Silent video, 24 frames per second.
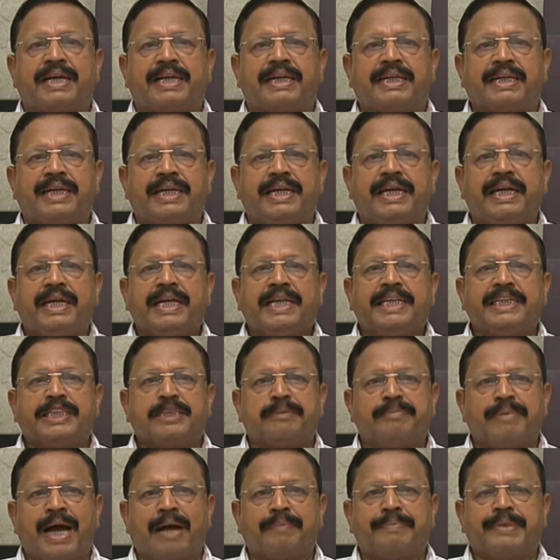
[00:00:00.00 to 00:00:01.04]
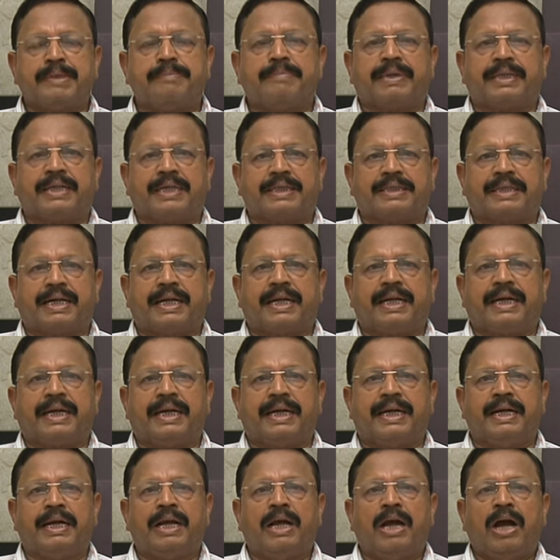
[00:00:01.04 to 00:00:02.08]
के इसमें आपकी मदद करेंगे